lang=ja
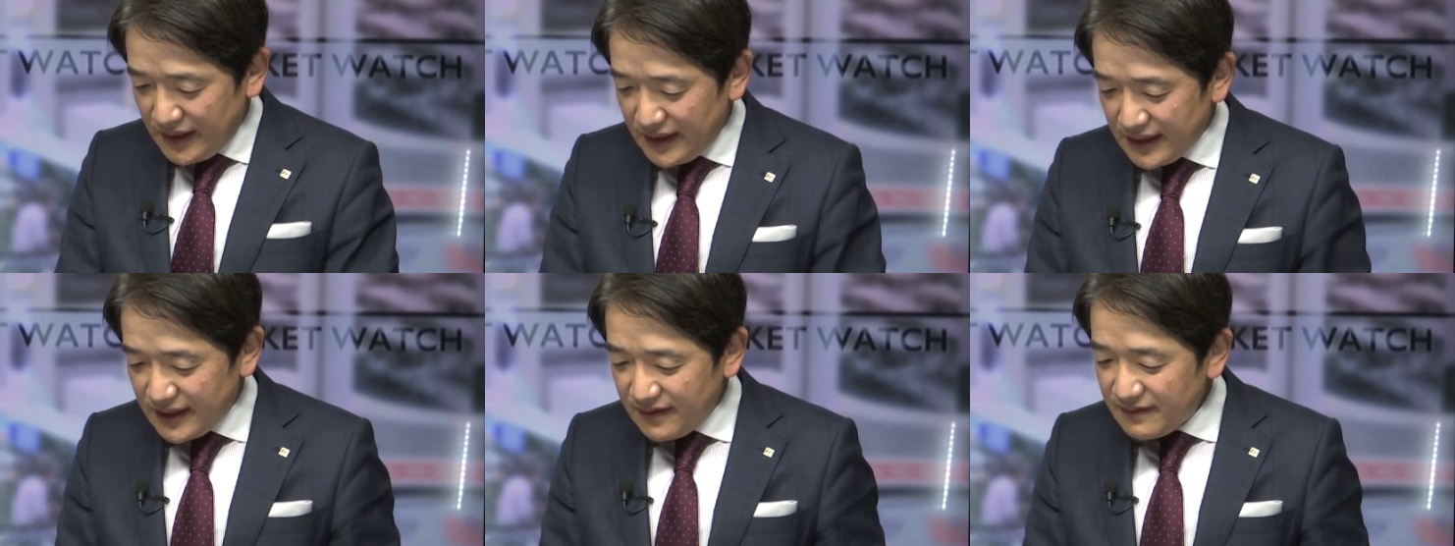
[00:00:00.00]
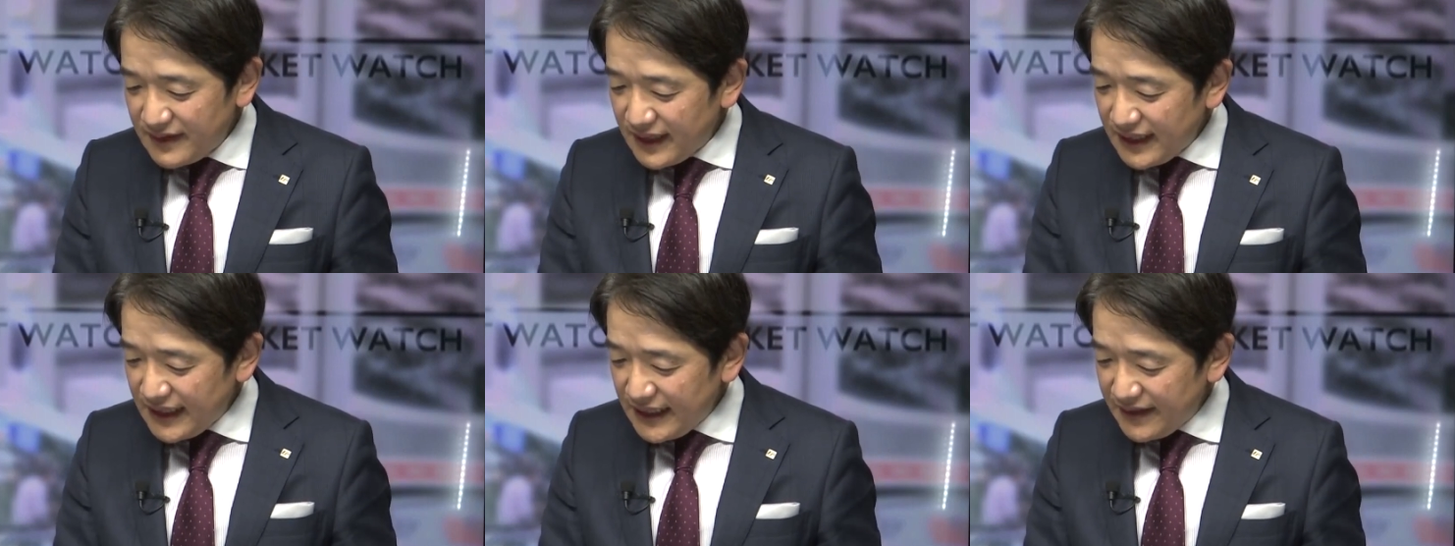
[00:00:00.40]
基本
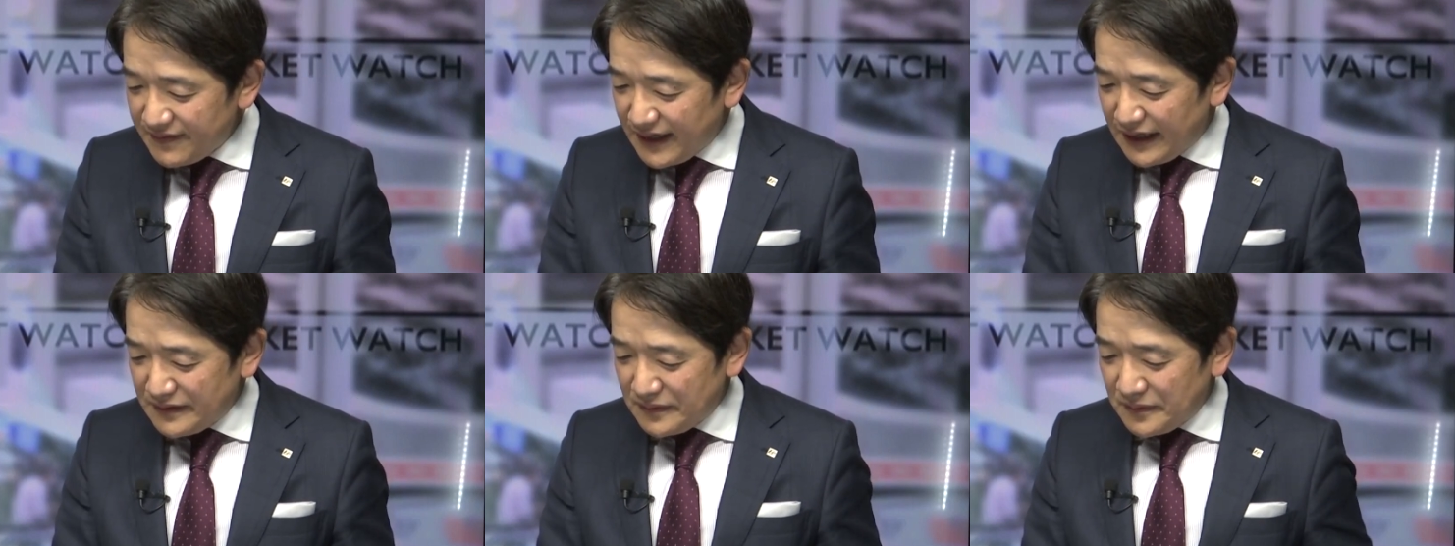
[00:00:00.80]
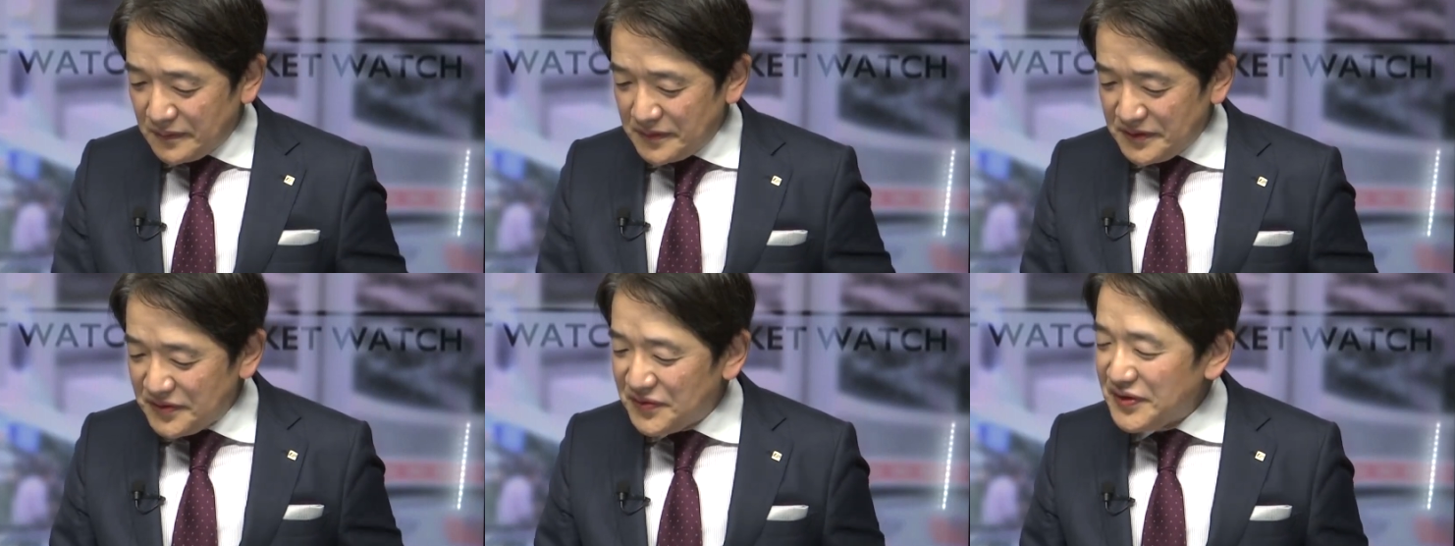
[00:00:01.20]
的にはあ
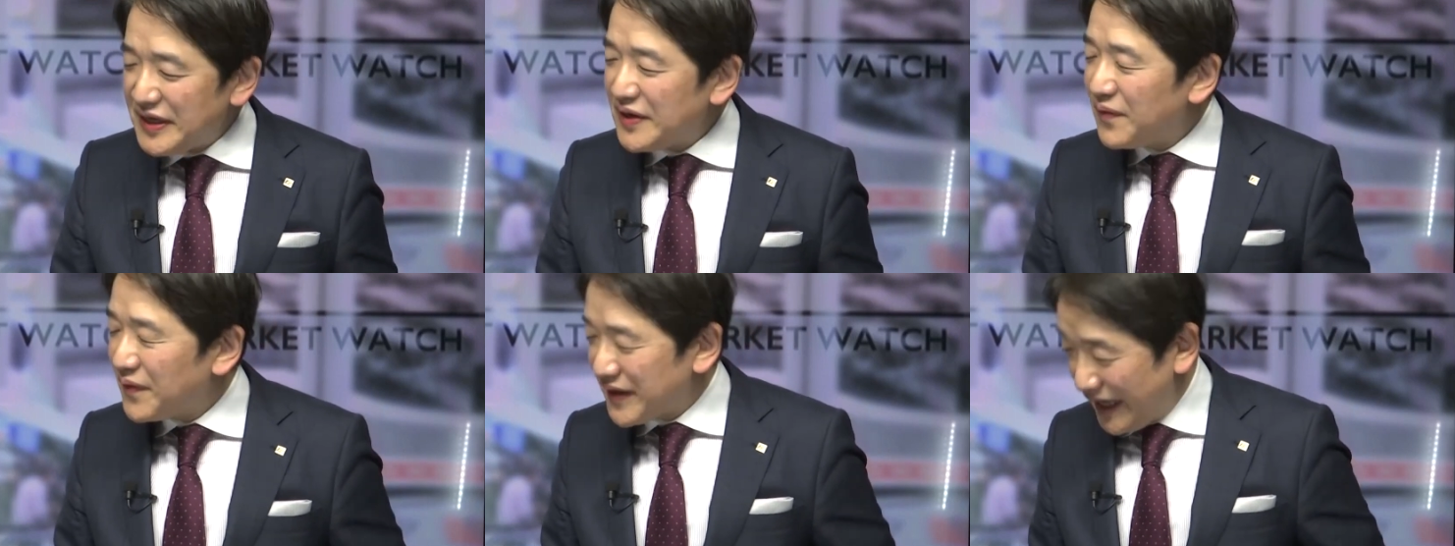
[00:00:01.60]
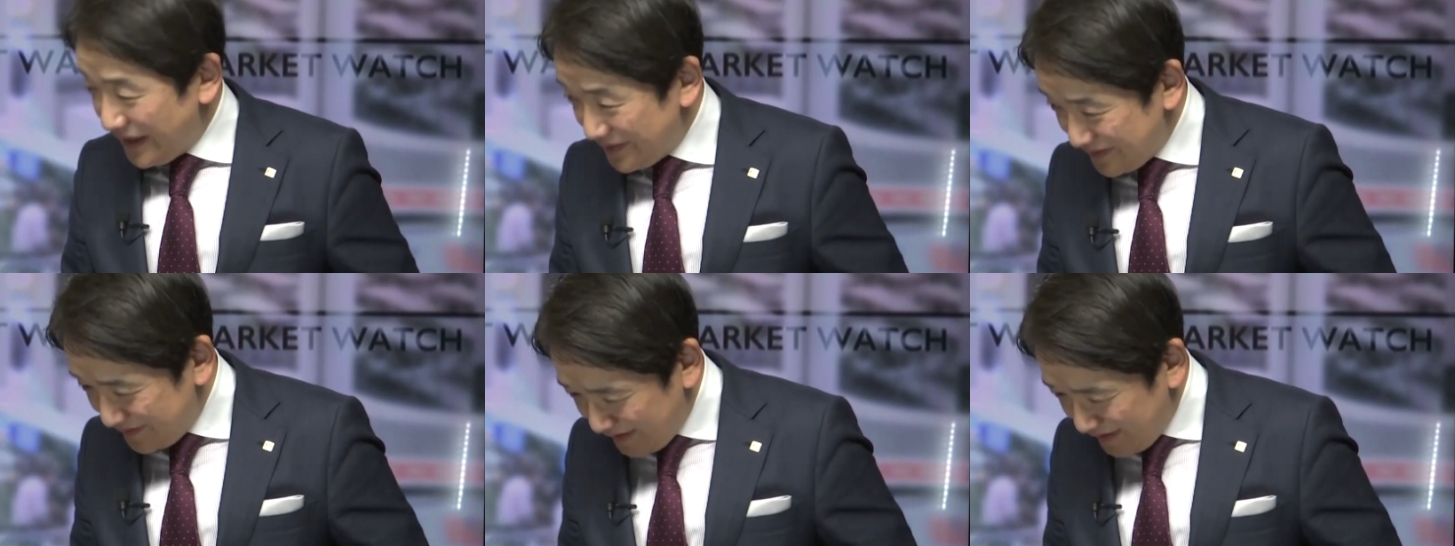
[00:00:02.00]
の入院保険と